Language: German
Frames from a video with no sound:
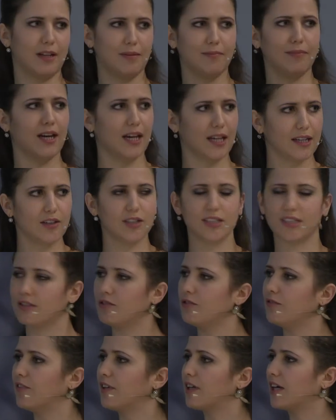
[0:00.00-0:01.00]
wir, wir haben jetzt
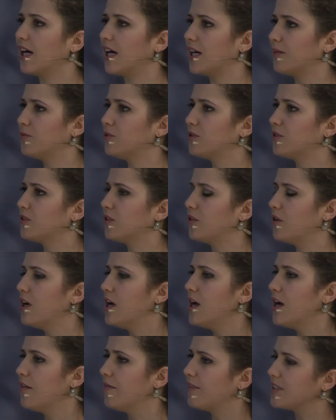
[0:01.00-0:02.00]
noch viele KMUs hier.
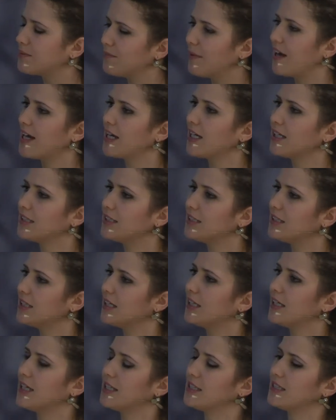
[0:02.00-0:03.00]
Was machen Sie
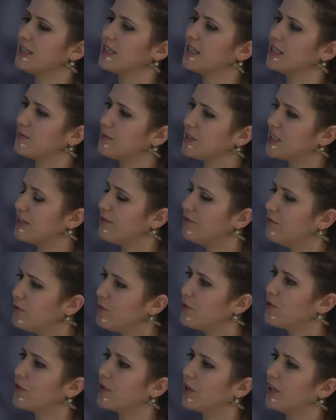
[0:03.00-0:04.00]
denn jetzt, dass man sie
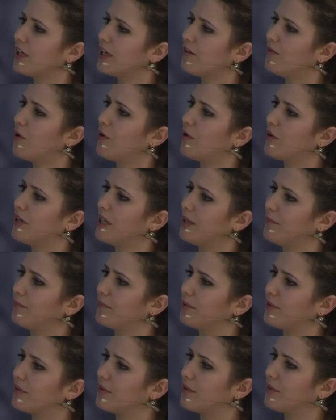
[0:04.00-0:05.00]
wirklich
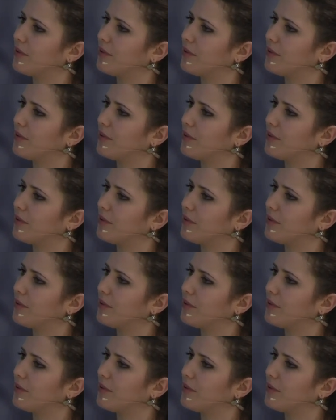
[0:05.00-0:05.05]
wahrnimmt?